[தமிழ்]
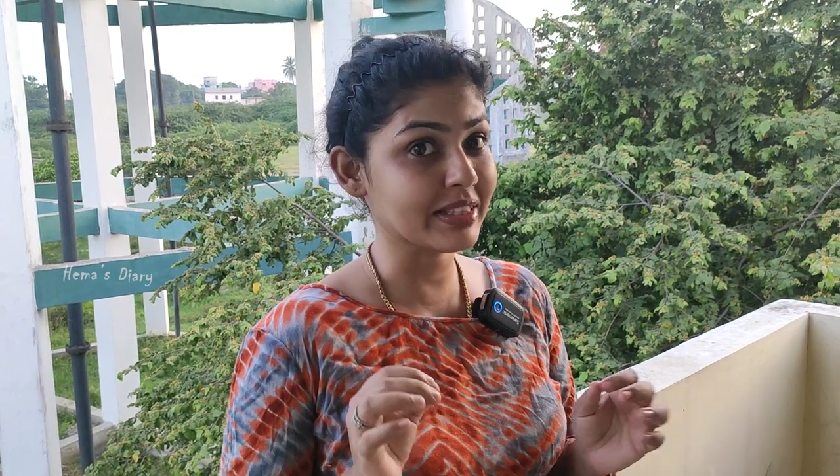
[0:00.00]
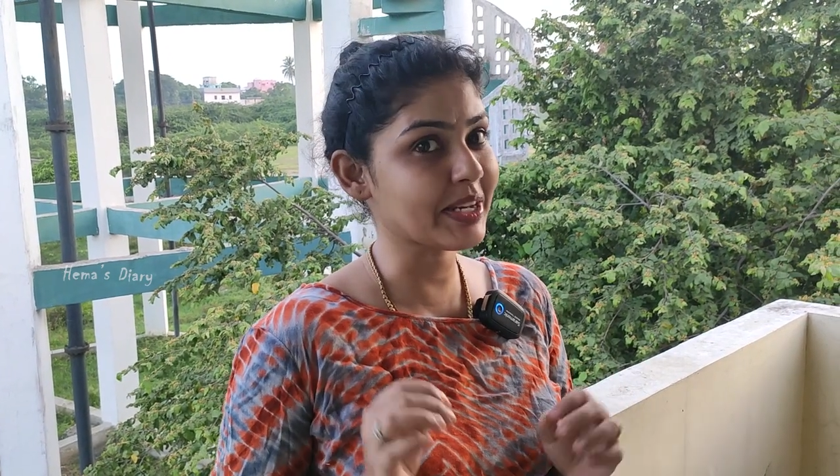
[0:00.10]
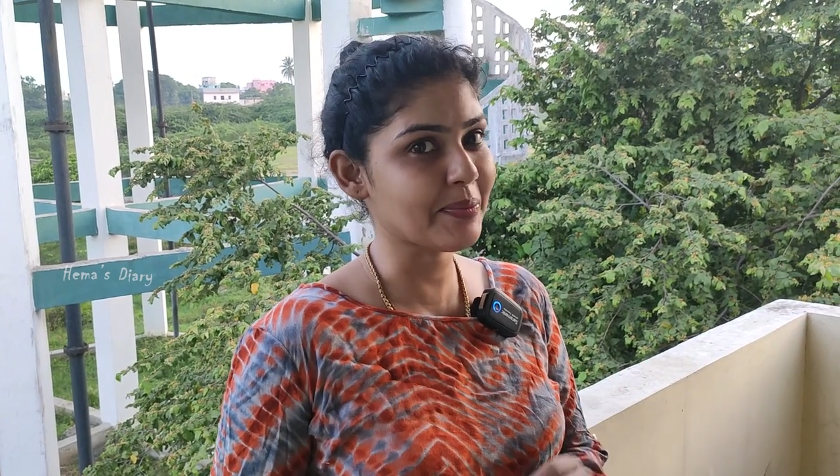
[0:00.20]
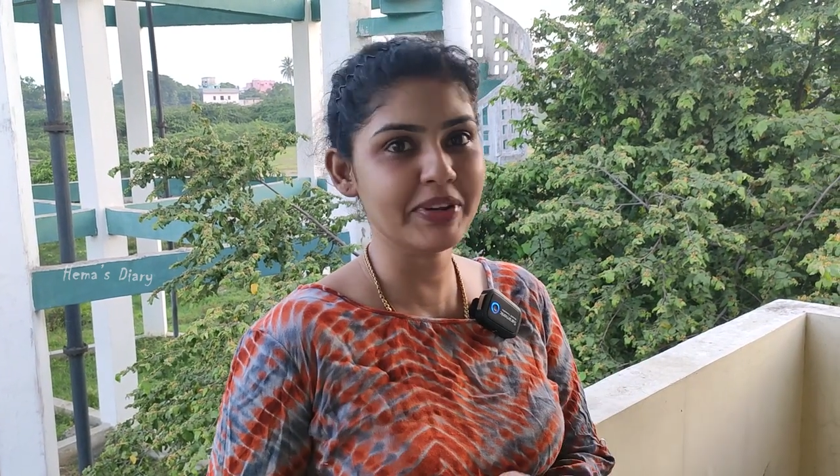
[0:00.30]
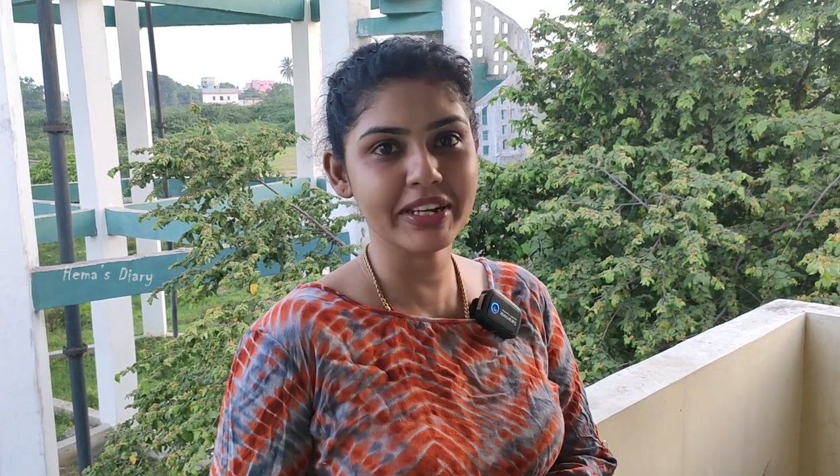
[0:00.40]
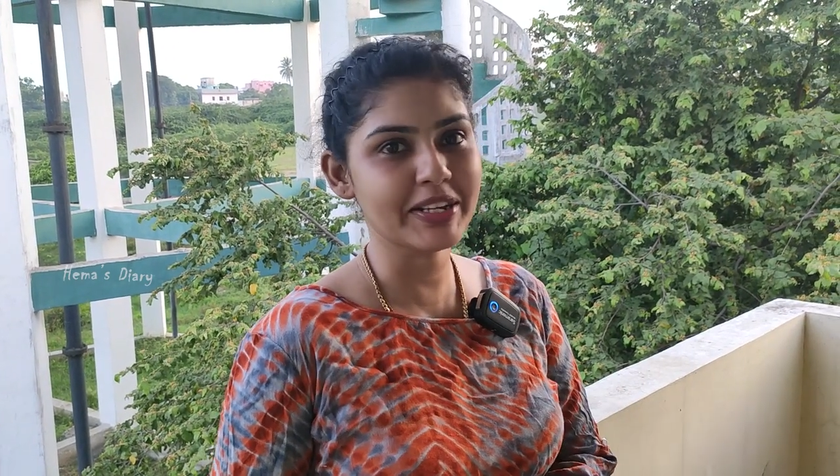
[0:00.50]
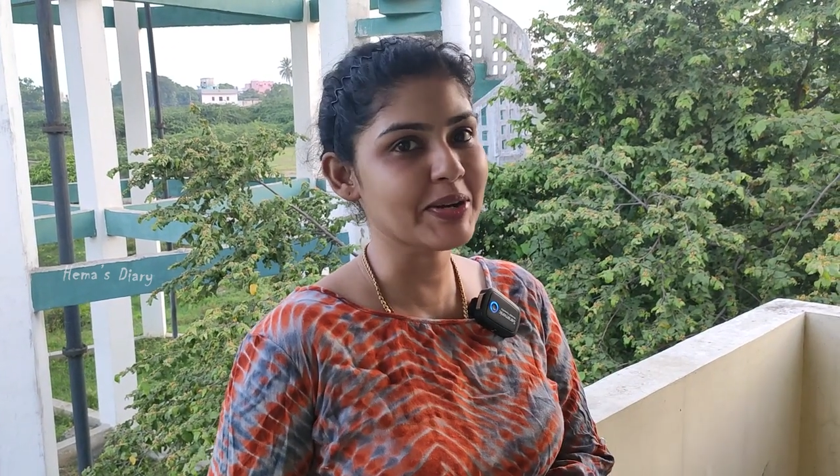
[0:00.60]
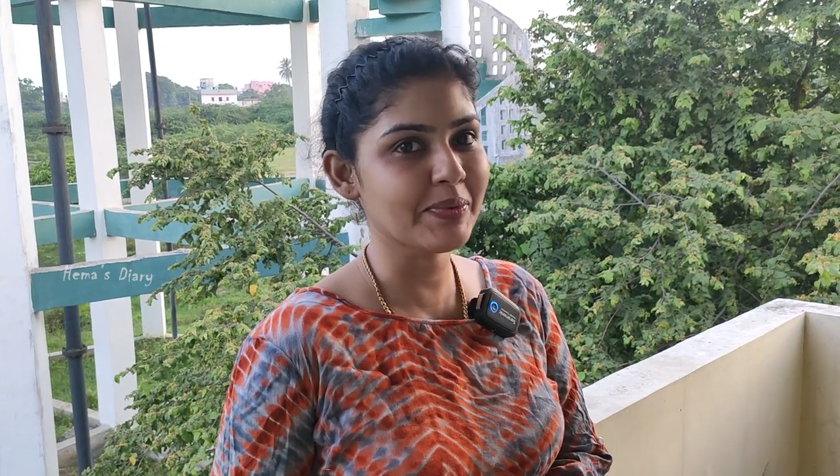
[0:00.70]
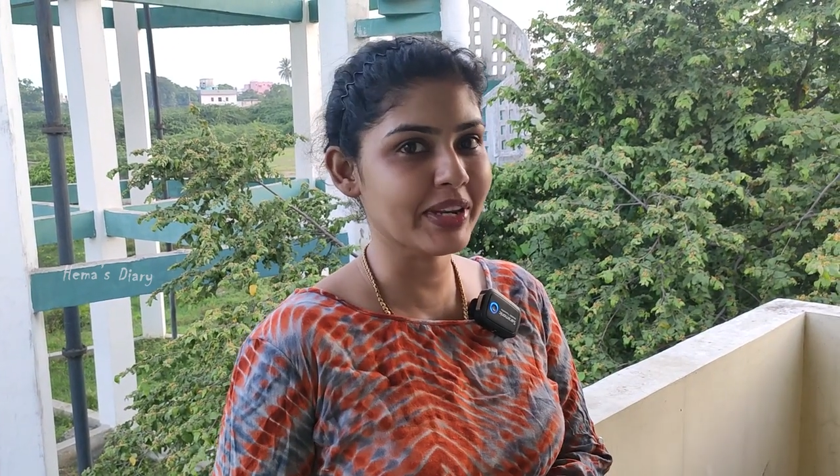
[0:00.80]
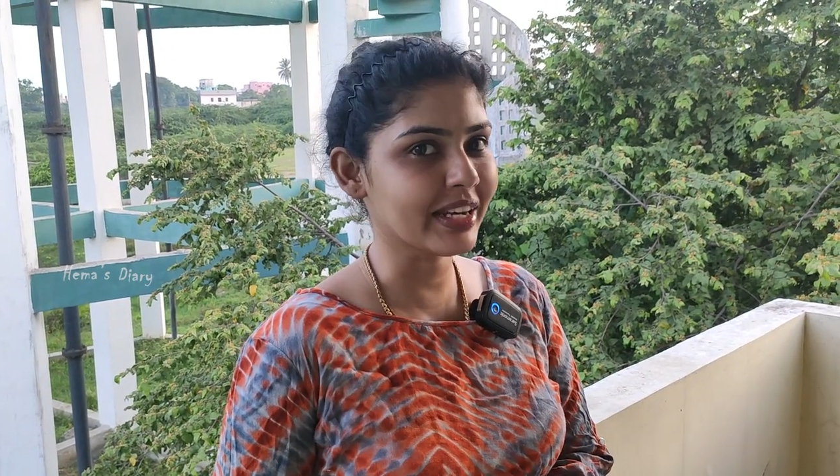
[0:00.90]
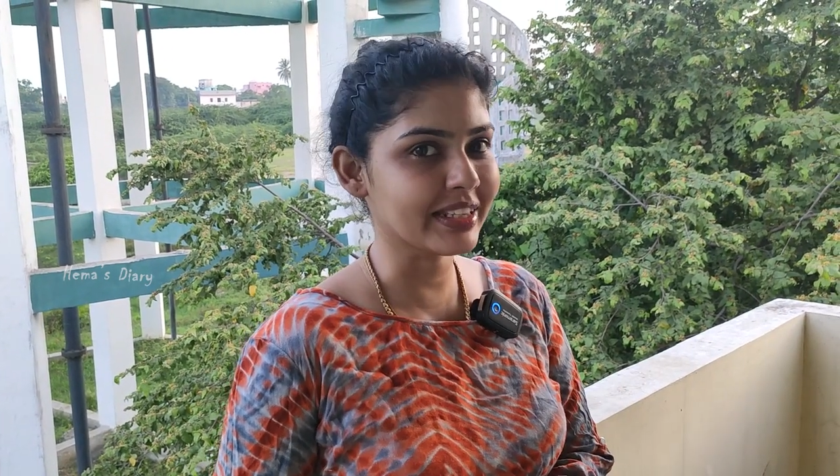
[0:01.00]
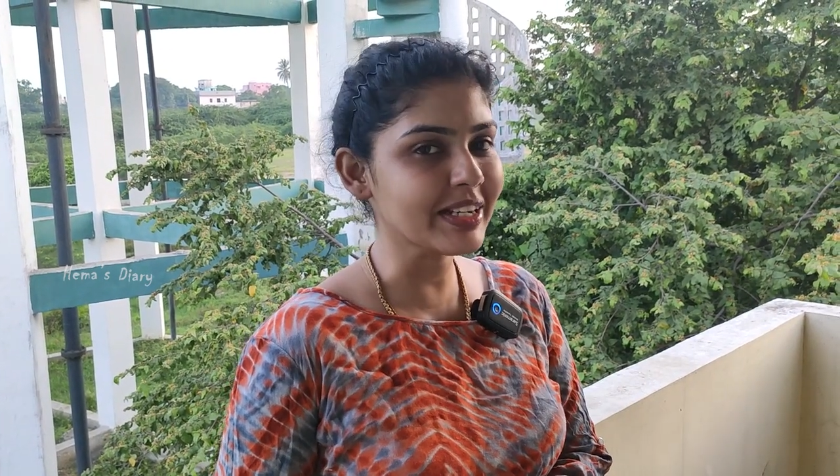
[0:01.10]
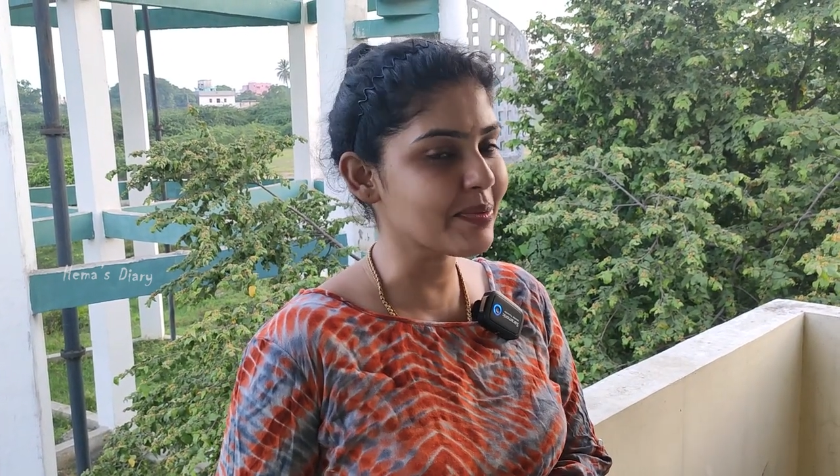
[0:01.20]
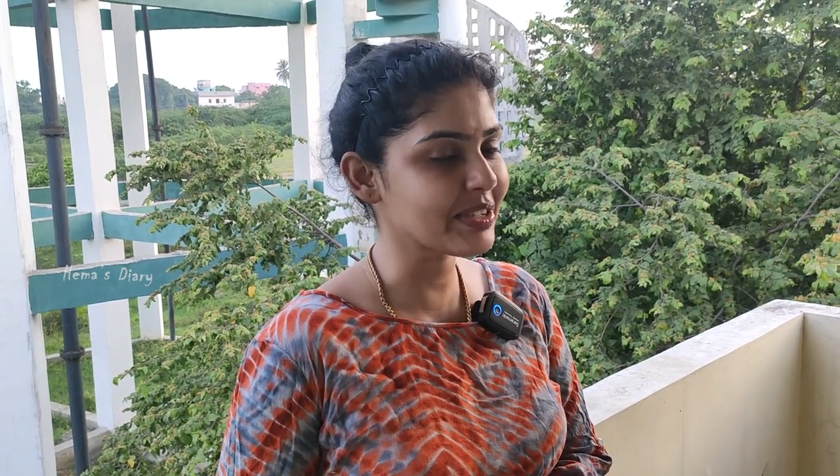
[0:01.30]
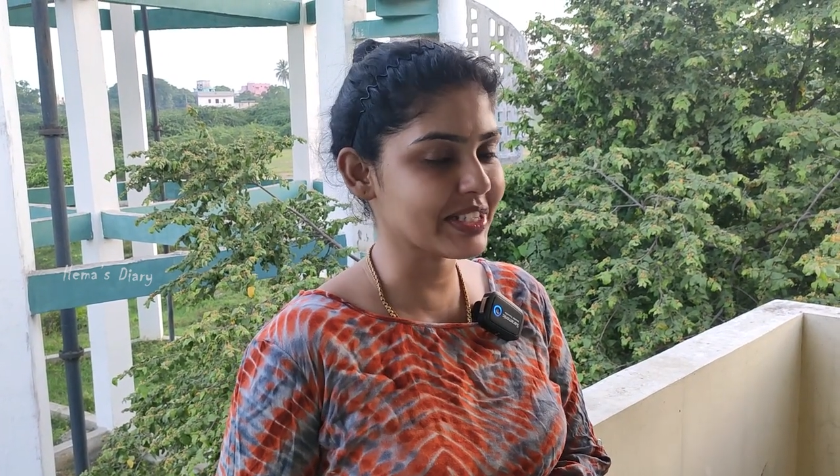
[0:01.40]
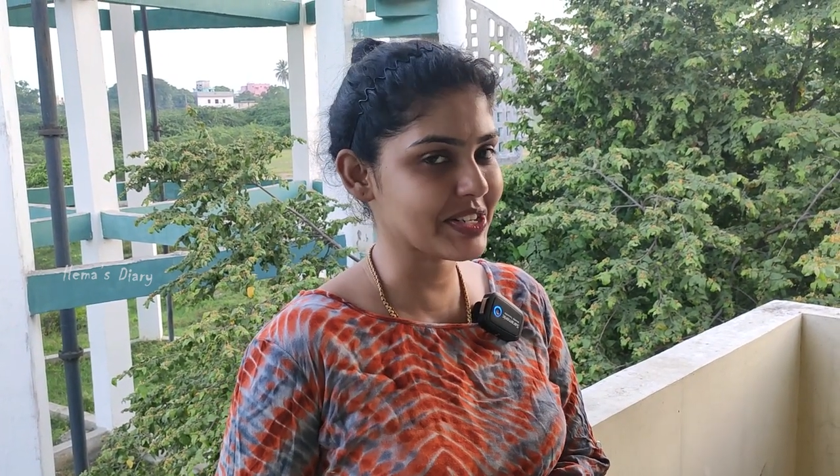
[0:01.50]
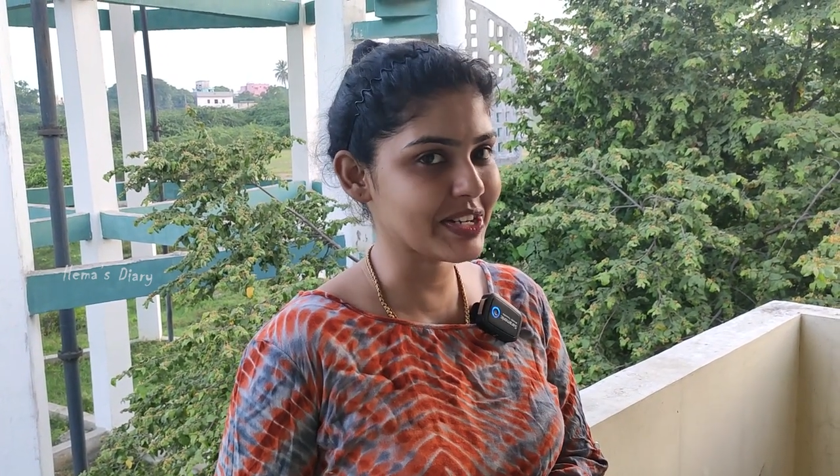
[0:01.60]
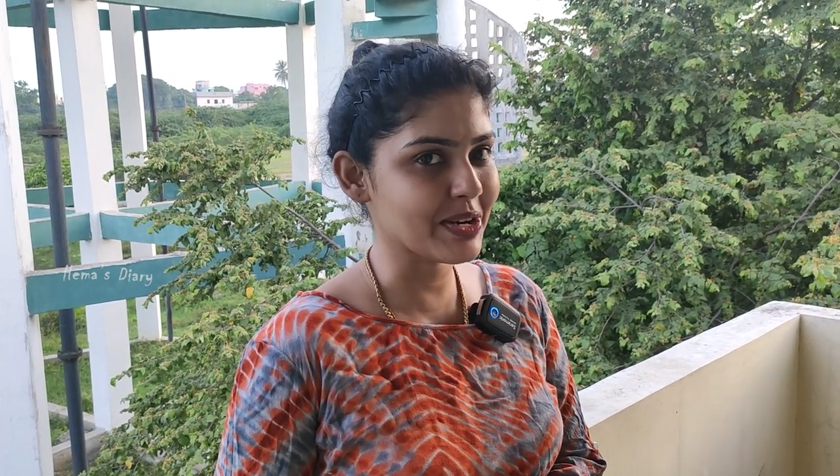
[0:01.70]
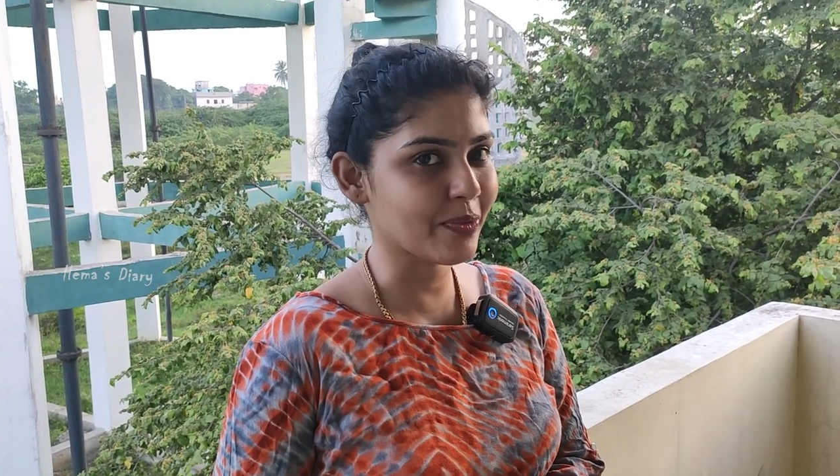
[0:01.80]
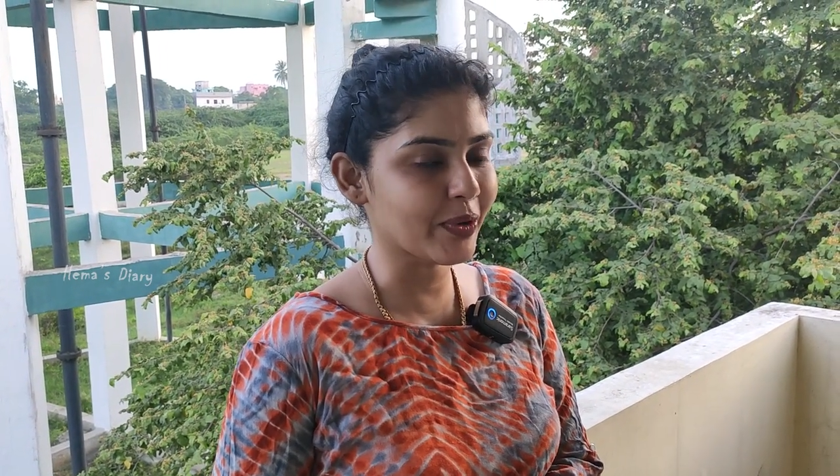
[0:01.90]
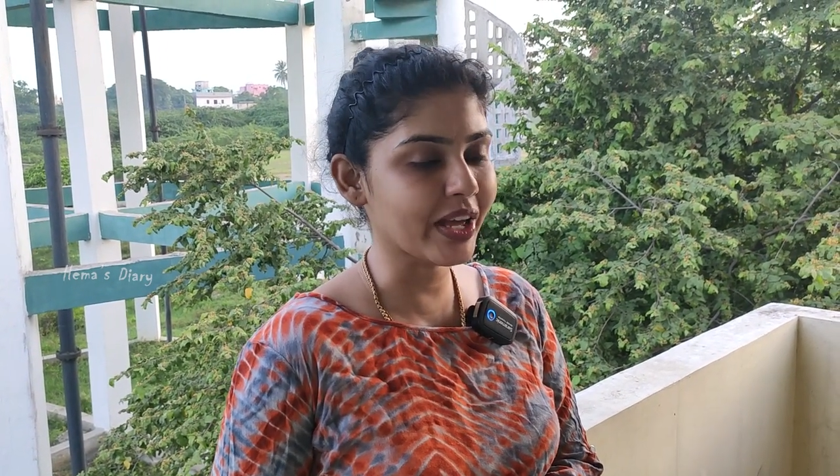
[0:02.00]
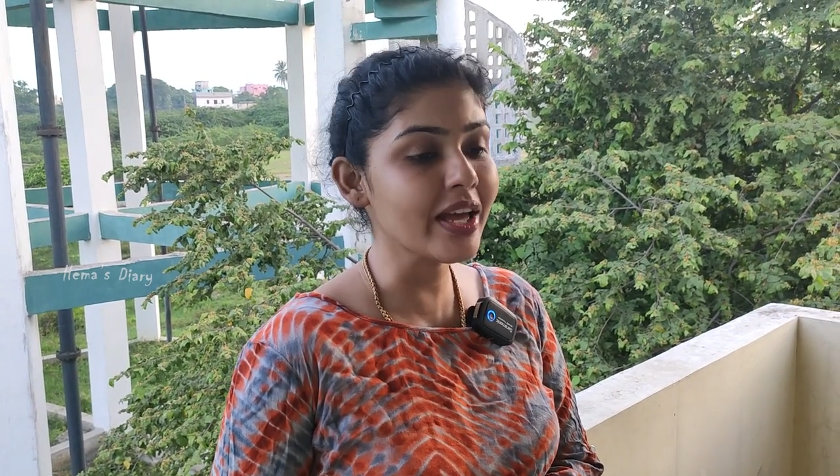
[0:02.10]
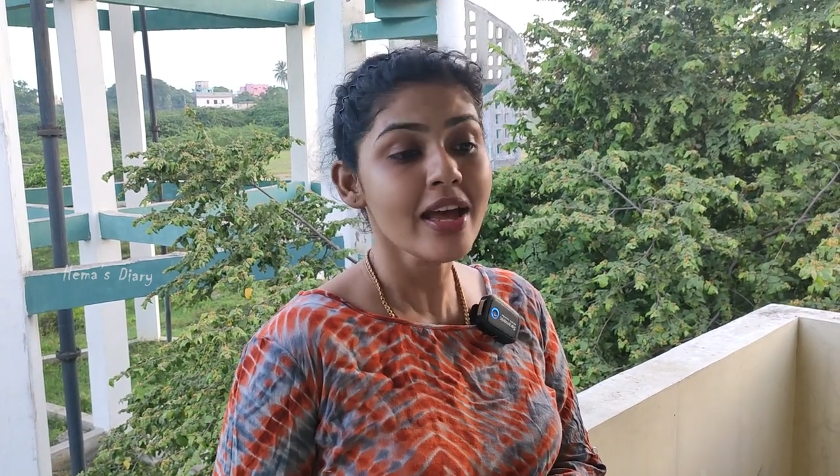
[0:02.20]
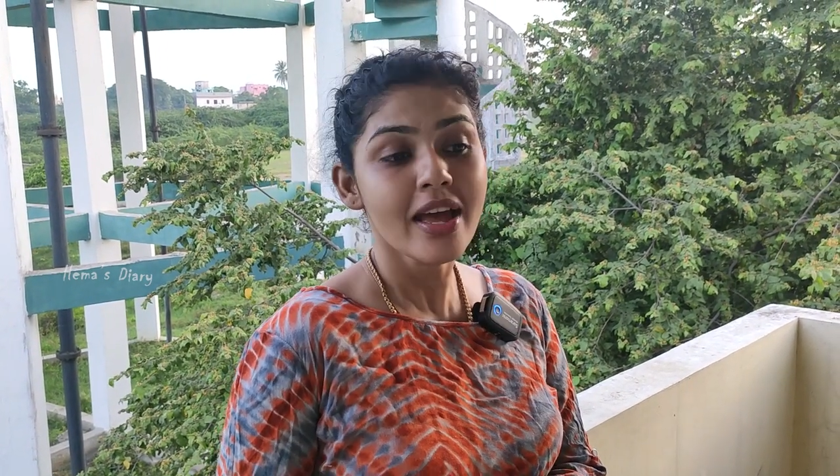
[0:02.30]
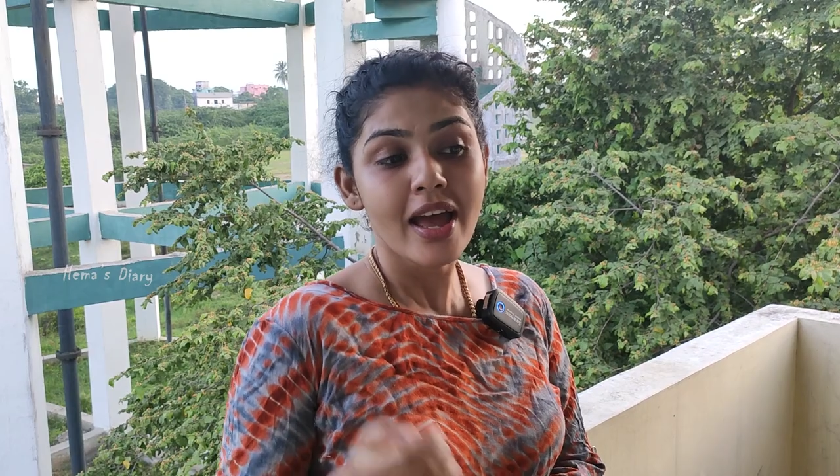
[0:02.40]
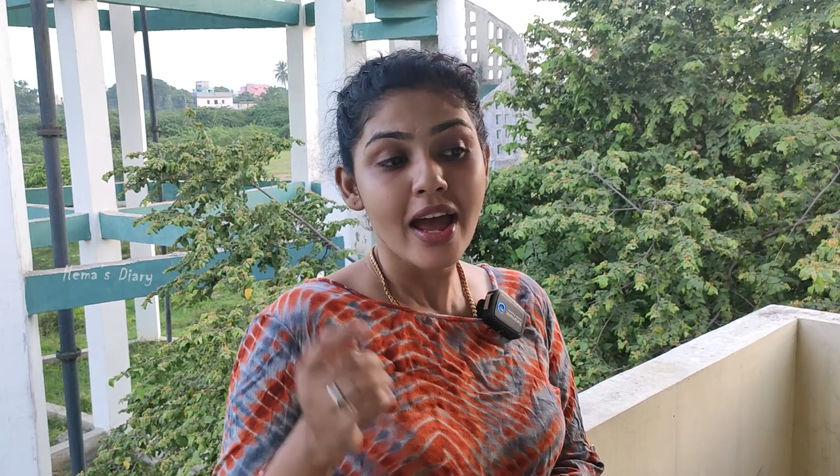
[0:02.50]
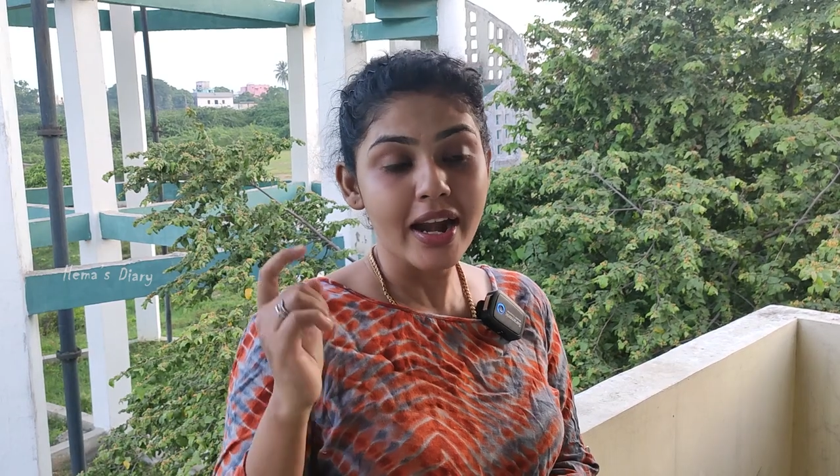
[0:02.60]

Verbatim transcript: பார்த்துட்டு எப்படி இருக்குது அப்படின்றத கமெண்ட் செக்ஷனில் போடுங்க